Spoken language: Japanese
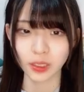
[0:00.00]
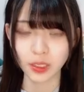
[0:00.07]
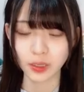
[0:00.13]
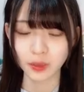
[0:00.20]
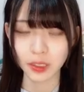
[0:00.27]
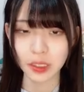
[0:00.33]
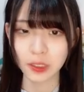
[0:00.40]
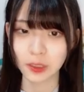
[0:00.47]

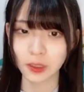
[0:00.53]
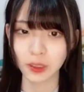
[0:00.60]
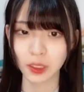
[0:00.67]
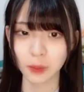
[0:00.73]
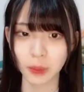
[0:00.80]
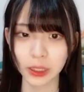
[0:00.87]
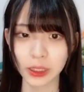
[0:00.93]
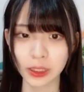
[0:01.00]
私は知っ
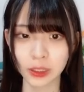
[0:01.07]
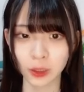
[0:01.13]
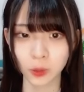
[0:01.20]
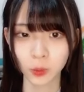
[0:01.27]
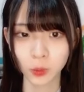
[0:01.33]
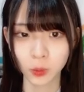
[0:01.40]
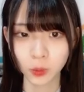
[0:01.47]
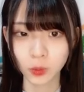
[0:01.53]
てました
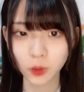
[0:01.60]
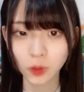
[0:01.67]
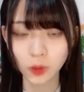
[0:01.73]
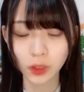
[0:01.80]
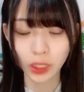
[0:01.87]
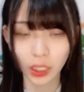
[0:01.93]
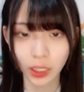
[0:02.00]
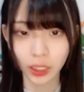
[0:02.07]
よじゅ
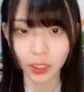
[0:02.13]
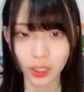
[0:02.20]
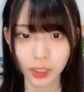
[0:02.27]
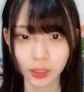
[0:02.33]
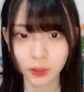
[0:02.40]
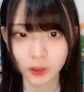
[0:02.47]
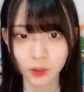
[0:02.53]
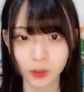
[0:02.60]
んさんあり
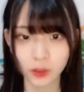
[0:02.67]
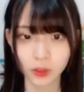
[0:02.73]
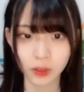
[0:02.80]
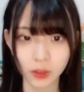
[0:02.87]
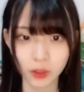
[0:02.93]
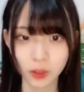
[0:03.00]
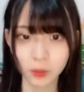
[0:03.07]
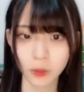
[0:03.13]
がとう
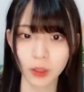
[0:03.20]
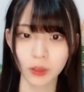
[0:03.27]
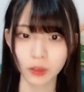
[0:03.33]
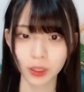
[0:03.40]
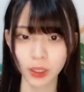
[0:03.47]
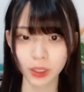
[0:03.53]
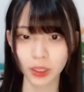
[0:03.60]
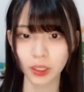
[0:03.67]
今日も
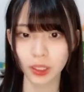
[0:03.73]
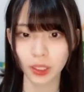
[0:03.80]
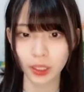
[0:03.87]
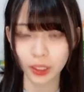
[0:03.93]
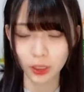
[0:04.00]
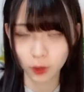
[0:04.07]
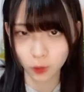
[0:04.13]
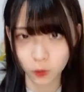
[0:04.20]
可愛いねあ
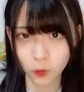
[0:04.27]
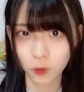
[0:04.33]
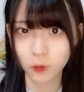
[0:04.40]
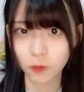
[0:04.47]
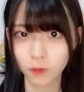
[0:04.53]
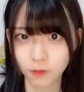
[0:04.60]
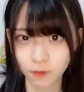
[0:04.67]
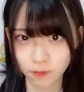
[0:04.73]
りがとう